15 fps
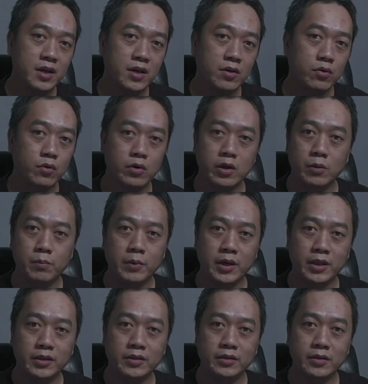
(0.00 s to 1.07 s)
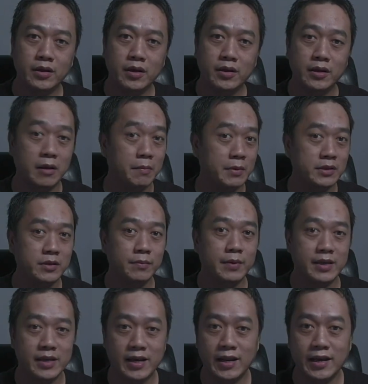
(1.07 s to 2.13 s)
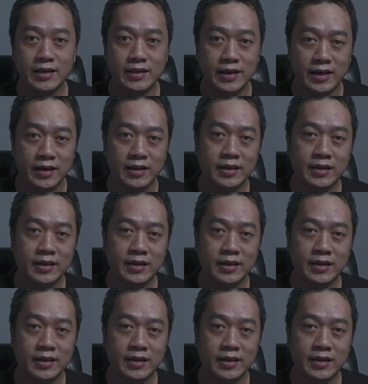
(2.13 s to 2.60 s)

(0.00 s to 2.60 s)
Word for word: Google Meet, dan masih banyak lainnya.